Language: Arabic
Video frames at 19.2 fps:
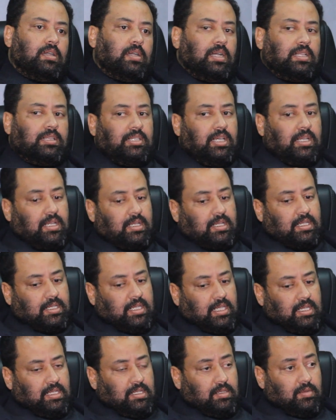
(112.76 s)
هاد الدرك
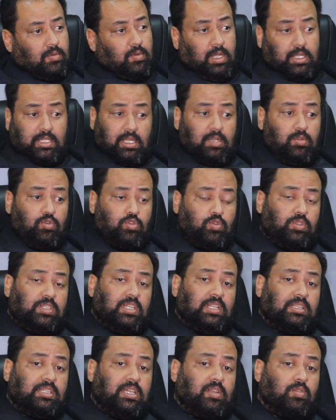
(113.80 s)
كاين وحيت كان الوجود
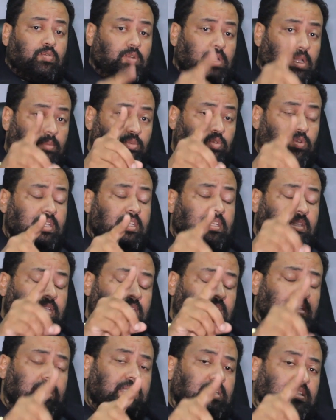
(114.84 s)
ديال الدرك والحمد
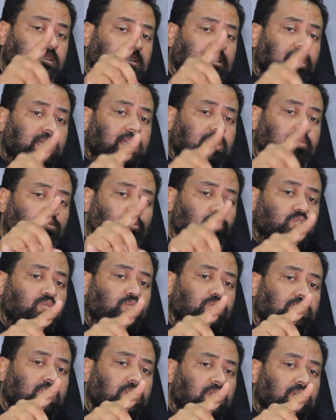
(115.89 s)
لله اللي كان الدرك
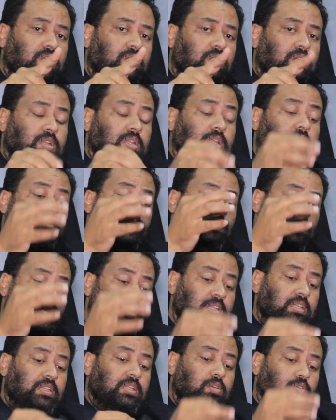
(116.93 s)
موجود الحمد
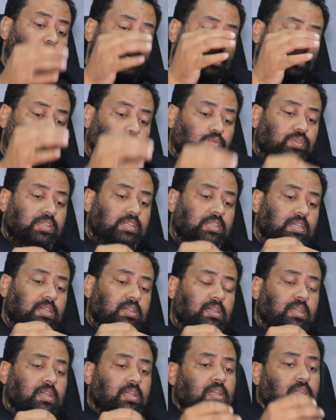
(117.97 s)
لله والشكر
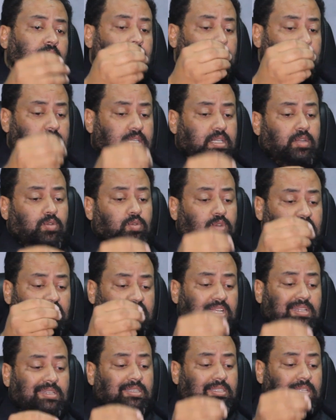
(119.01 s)
لله اللي كانوا
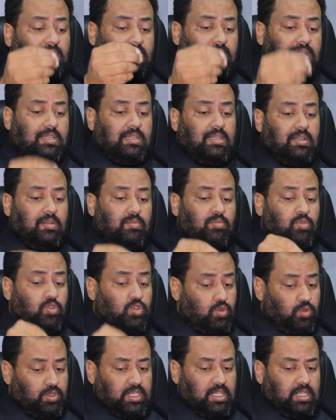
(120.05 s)
رجال الدرك
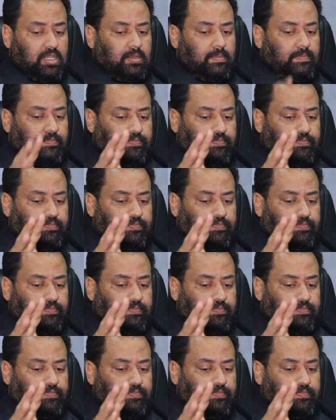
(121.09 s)
موجودين